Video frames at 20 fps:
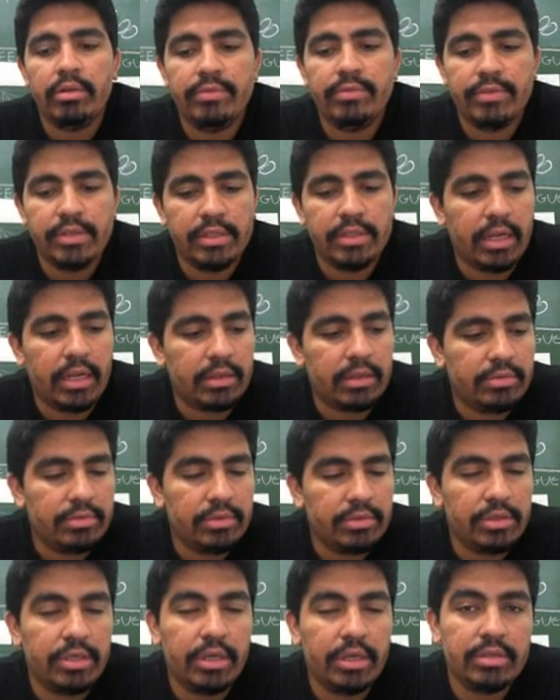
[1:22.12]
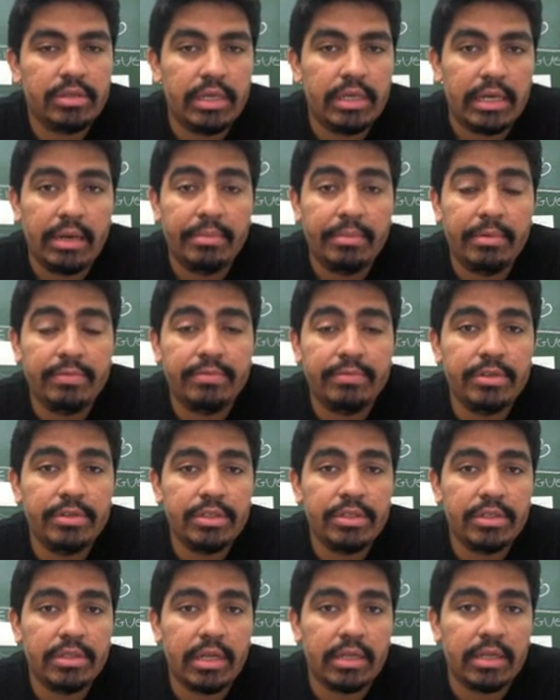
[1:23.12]
quando você trata com dinheiro, você acaba
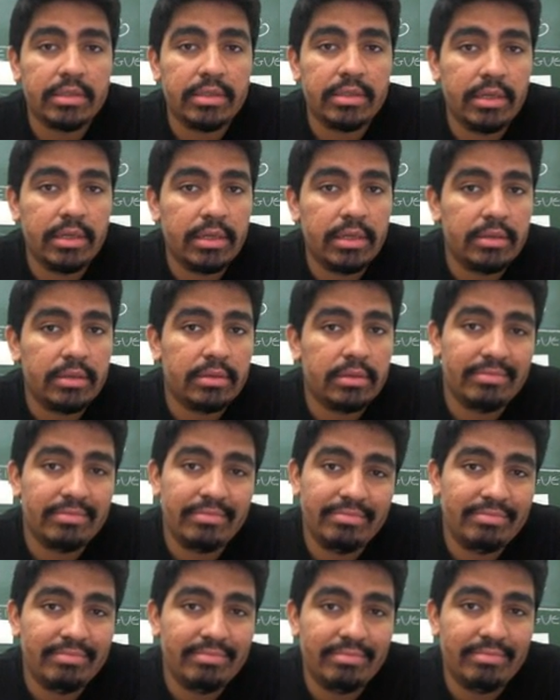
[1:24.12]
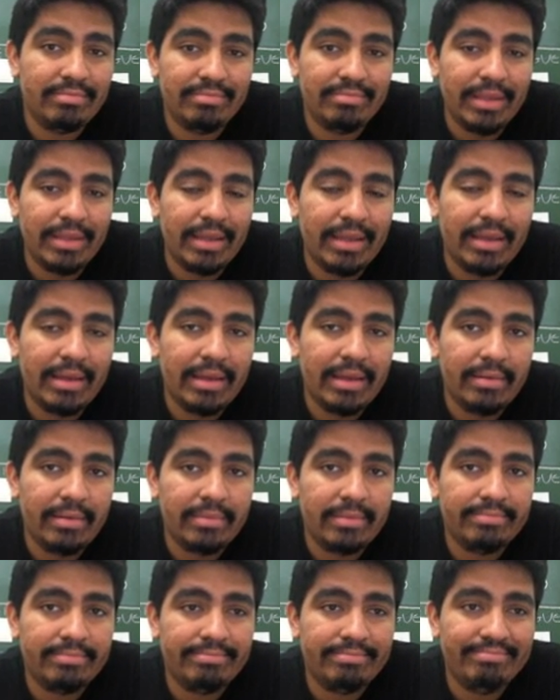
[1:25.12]
fugir, tratando,
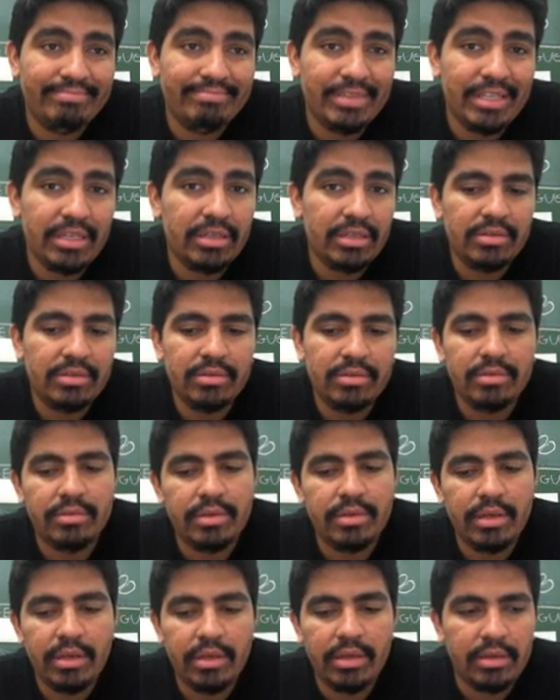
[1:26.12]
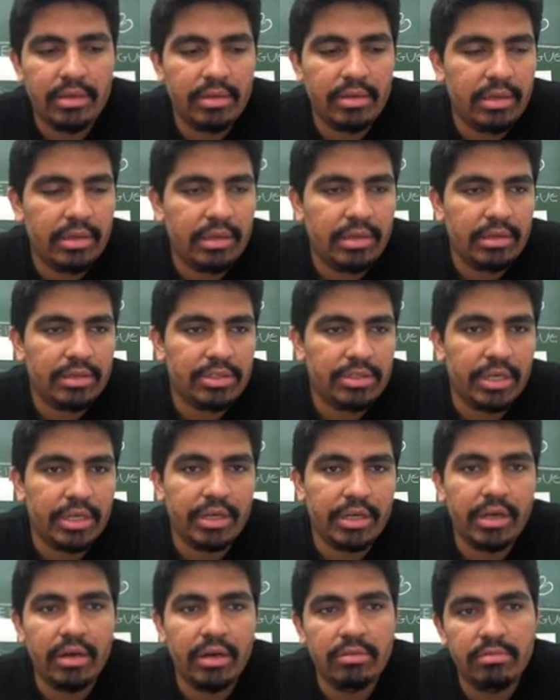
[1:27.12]
é, indo e
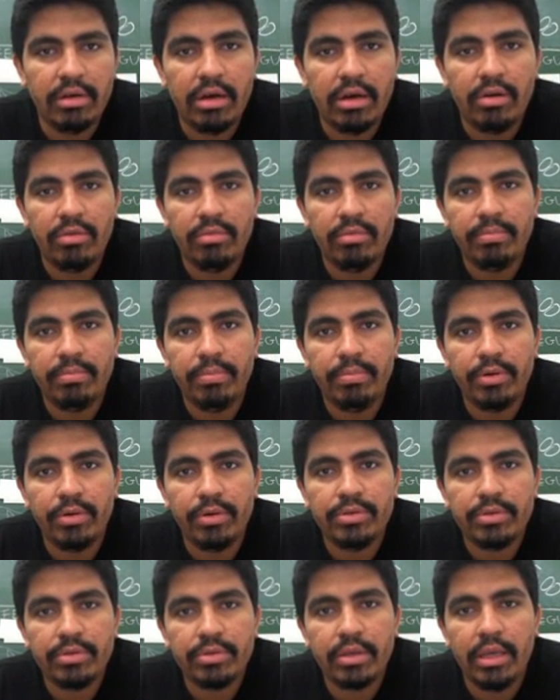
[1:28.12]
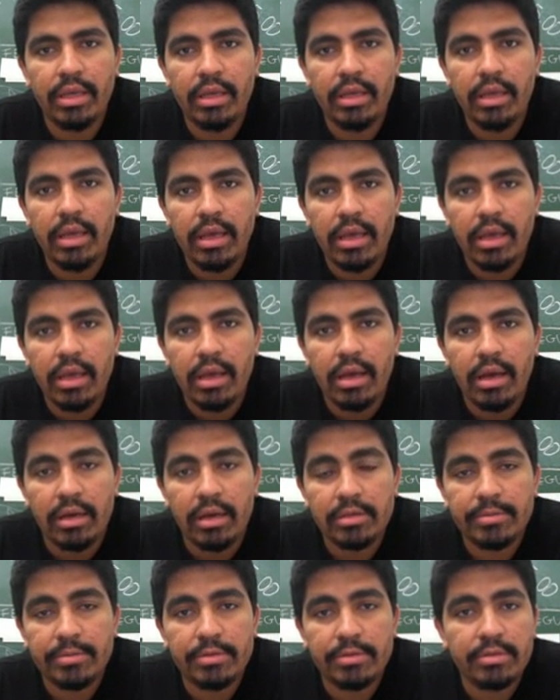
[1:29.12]
chegando a um ponto que
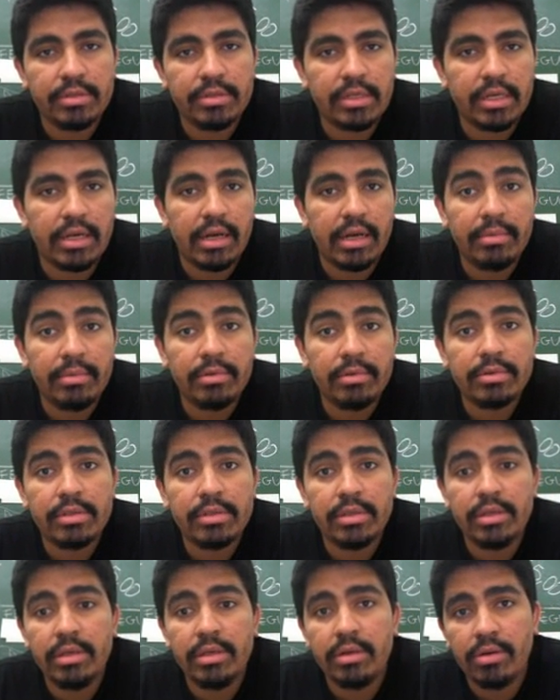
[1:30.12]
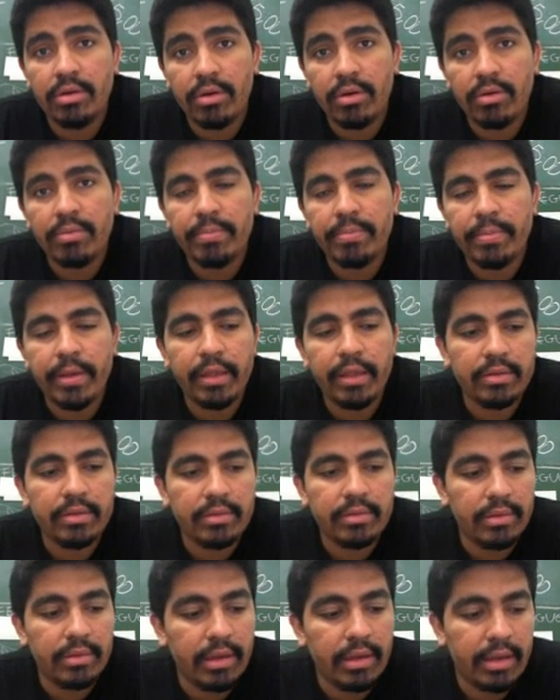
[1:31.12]
as pessoas acabam se corrompendo.
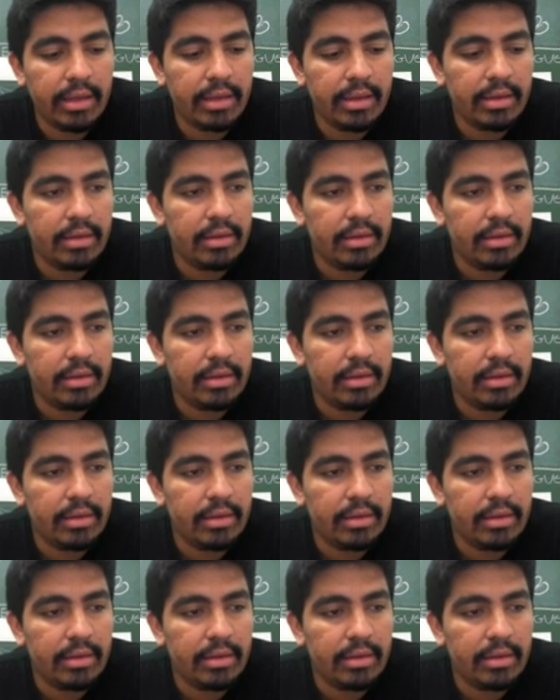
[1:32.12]
Né?